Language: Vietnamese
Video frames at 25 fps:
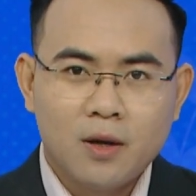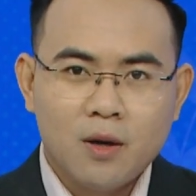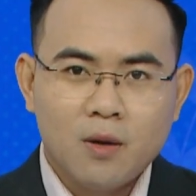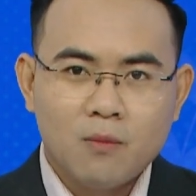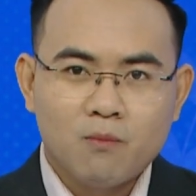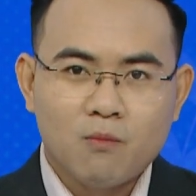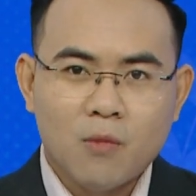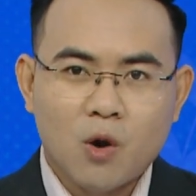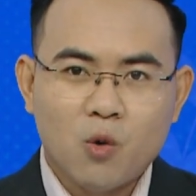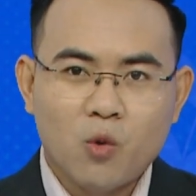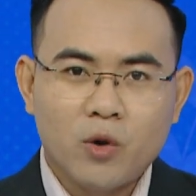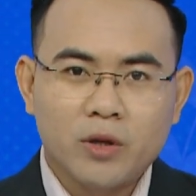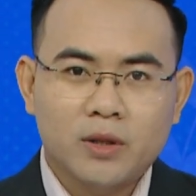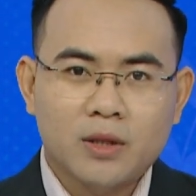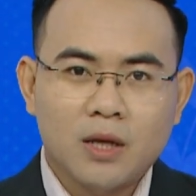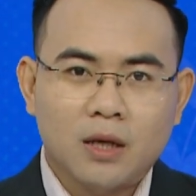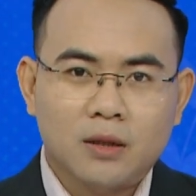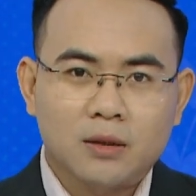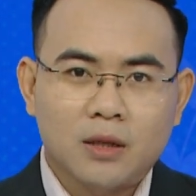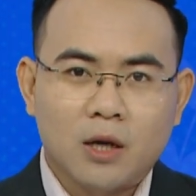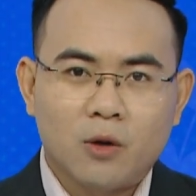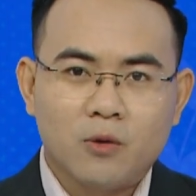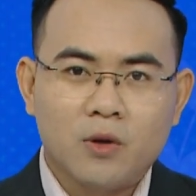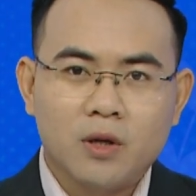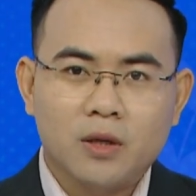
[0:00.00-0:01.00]
Bộ quy
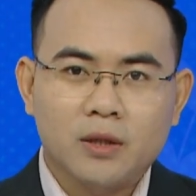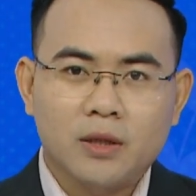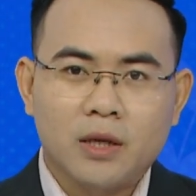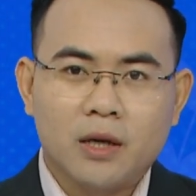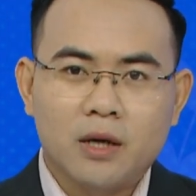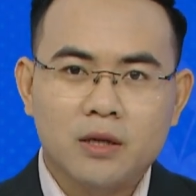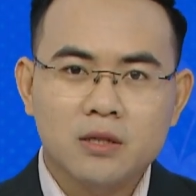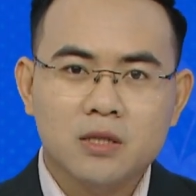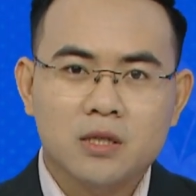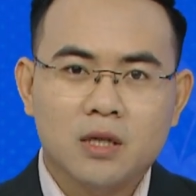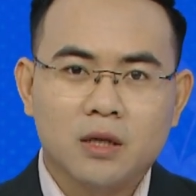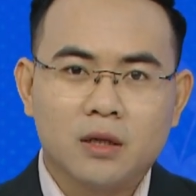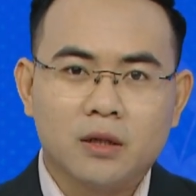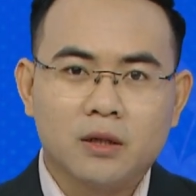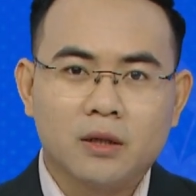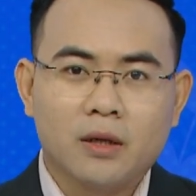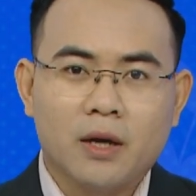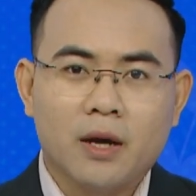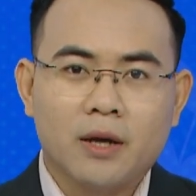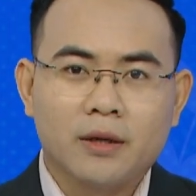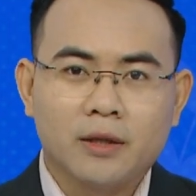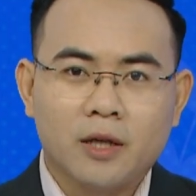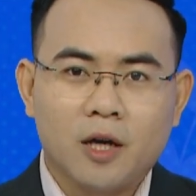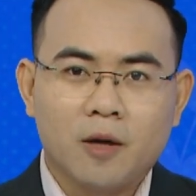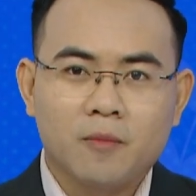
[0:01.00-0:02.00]
tắc đạo đức dẫn sự
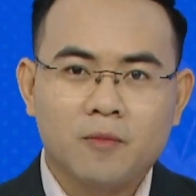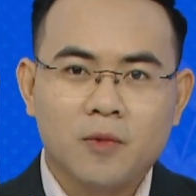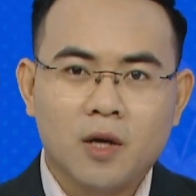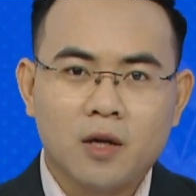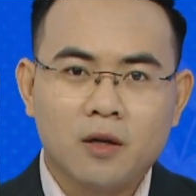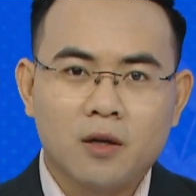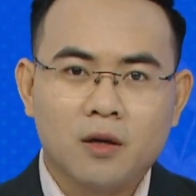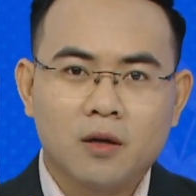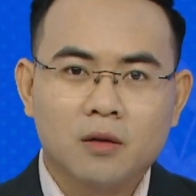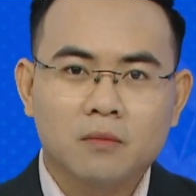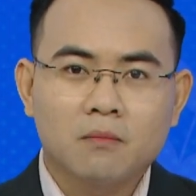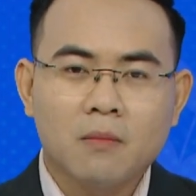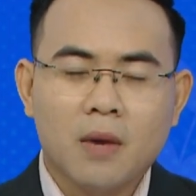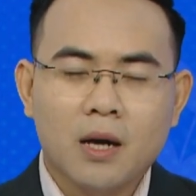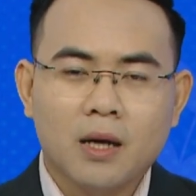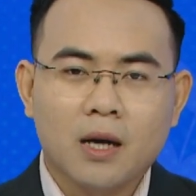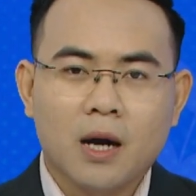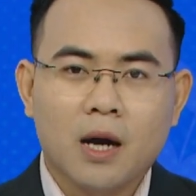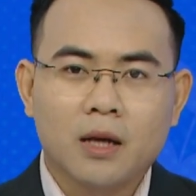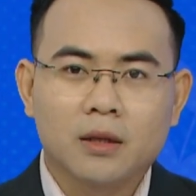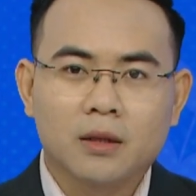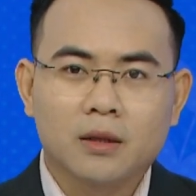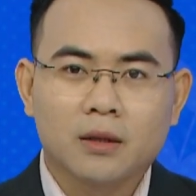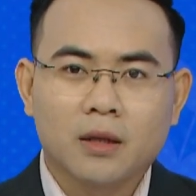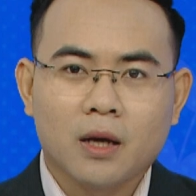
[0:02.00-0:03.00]
nghề nghiệp đã được ban
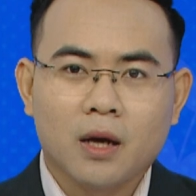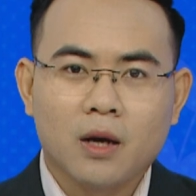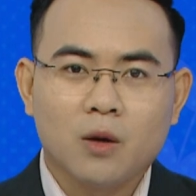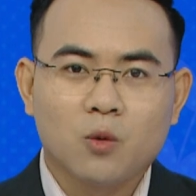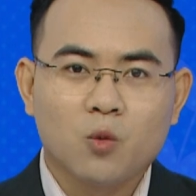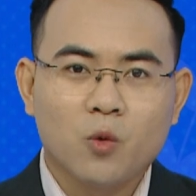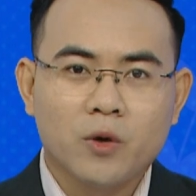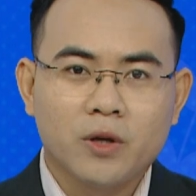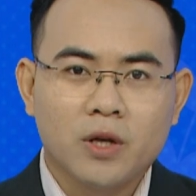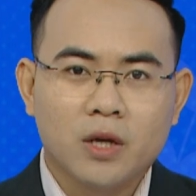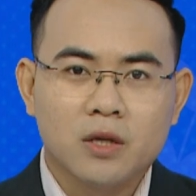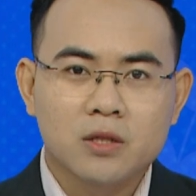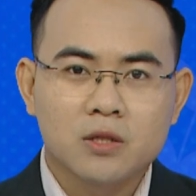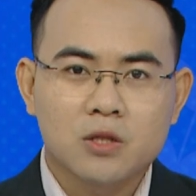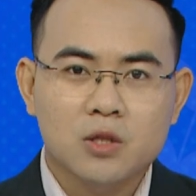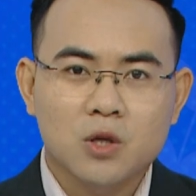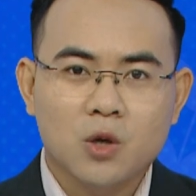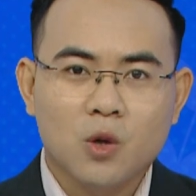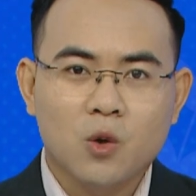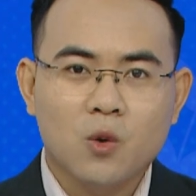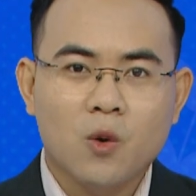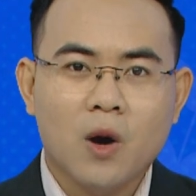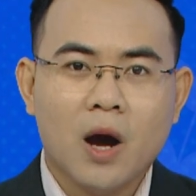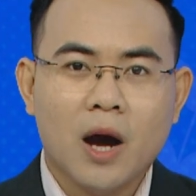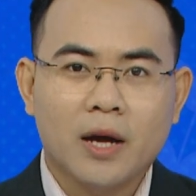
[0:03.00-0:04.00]
hành theo quyết định
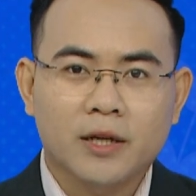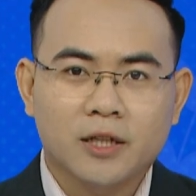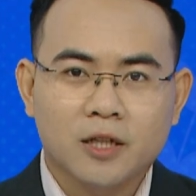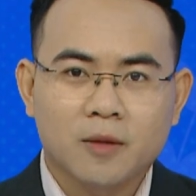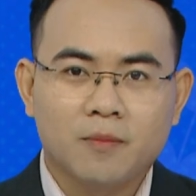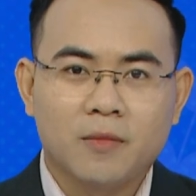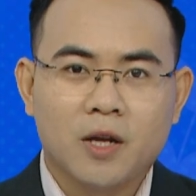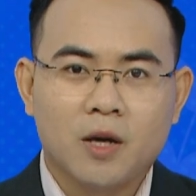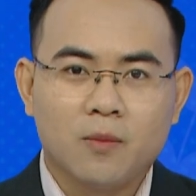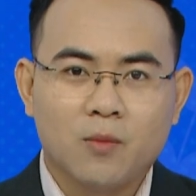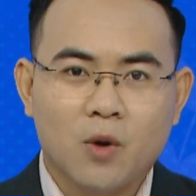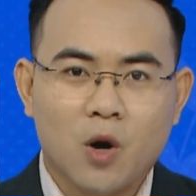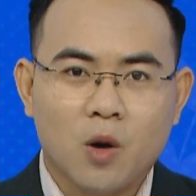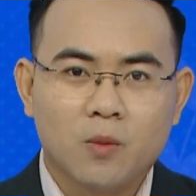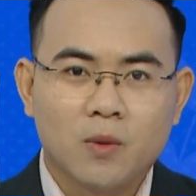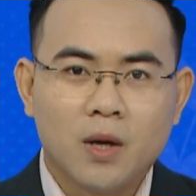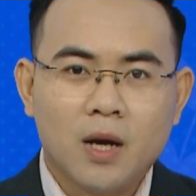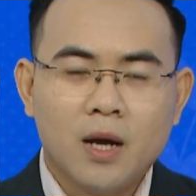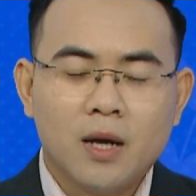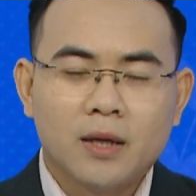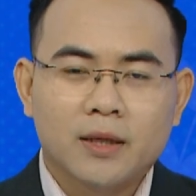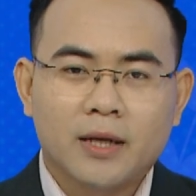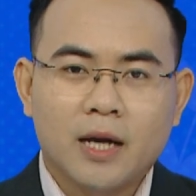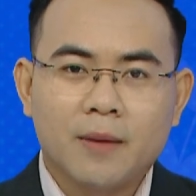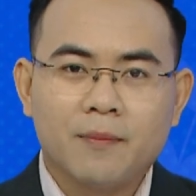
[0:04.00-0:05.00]
số 201
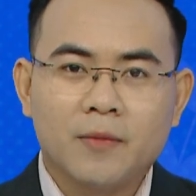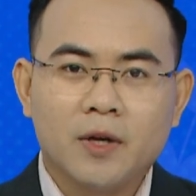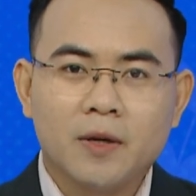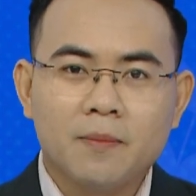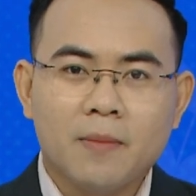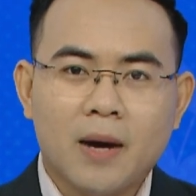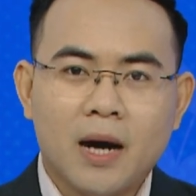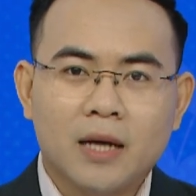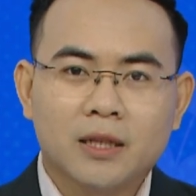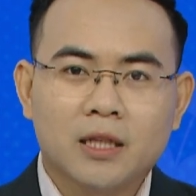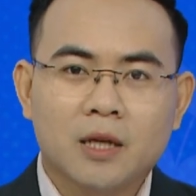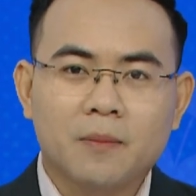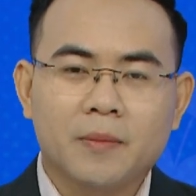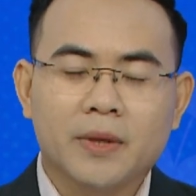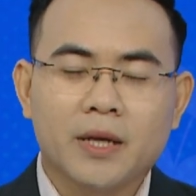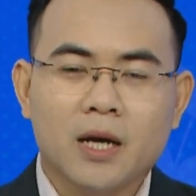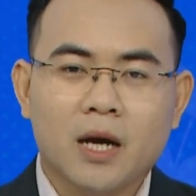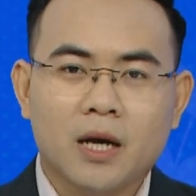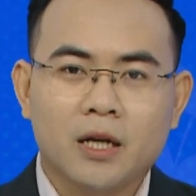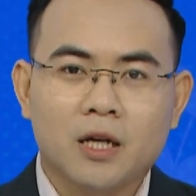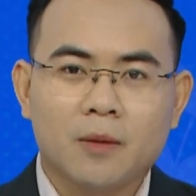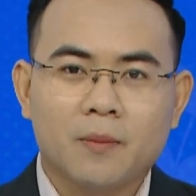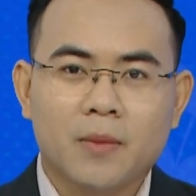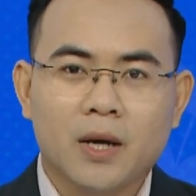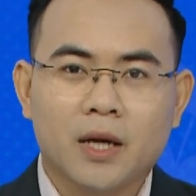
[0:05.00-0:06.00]
ngày 13 tháng
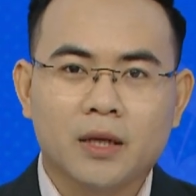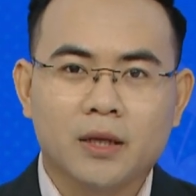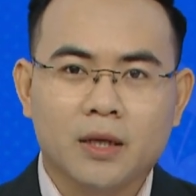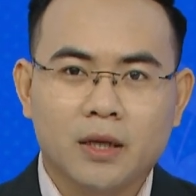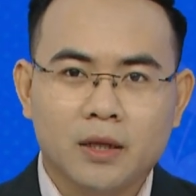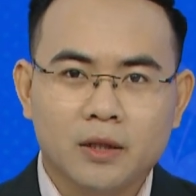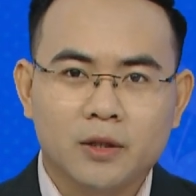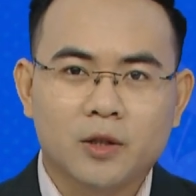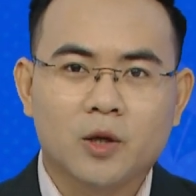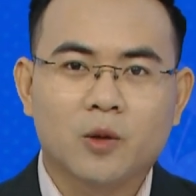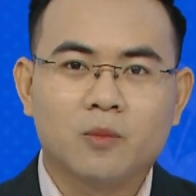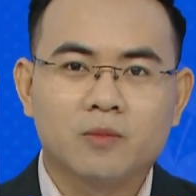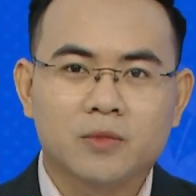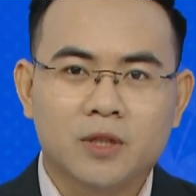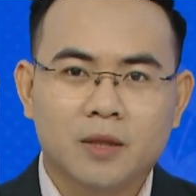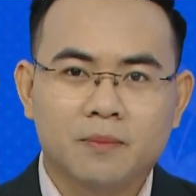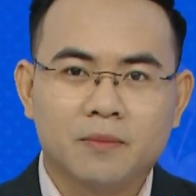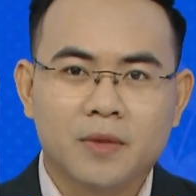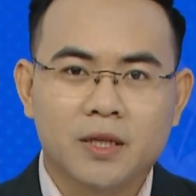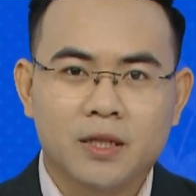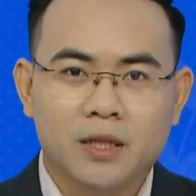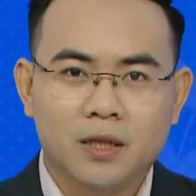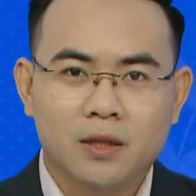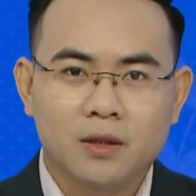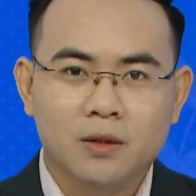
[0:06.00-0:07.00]
12 năm
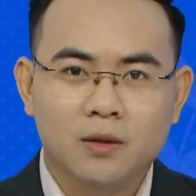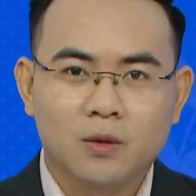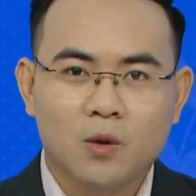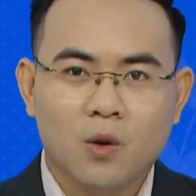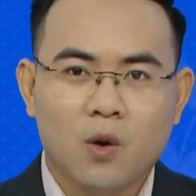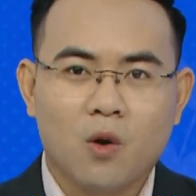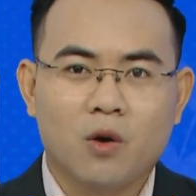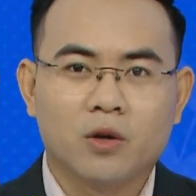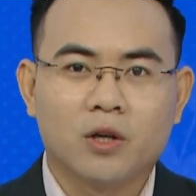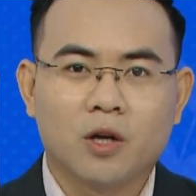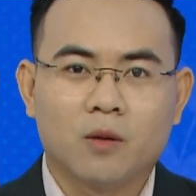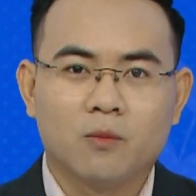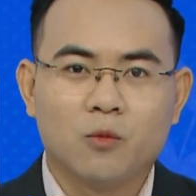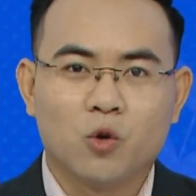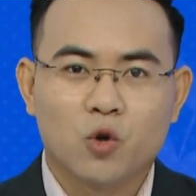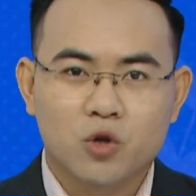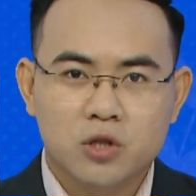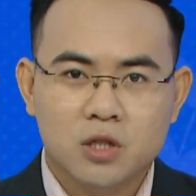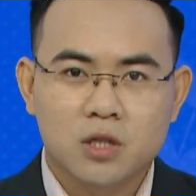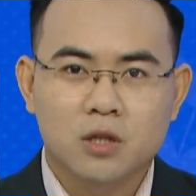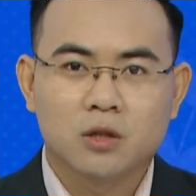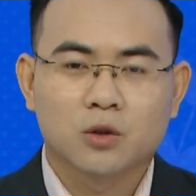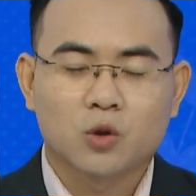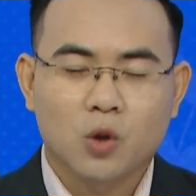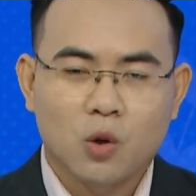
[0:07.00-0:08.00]
2019 của Hội đồng luật
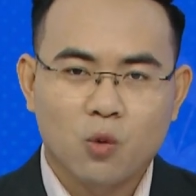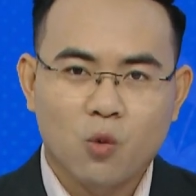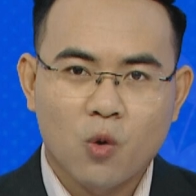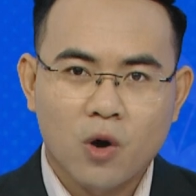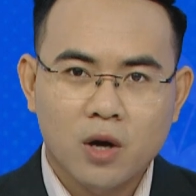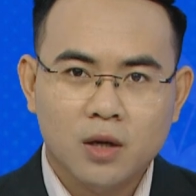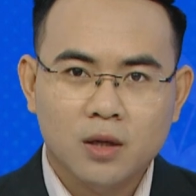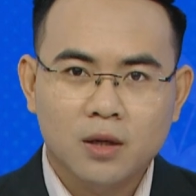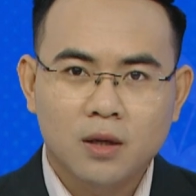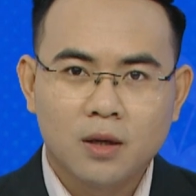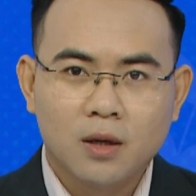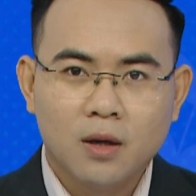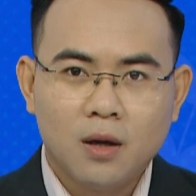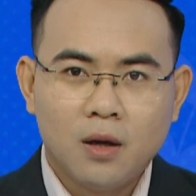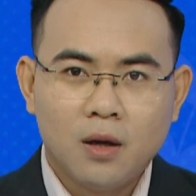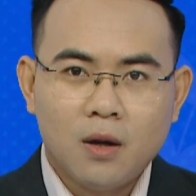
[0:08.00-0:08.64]
sư toàn quốc.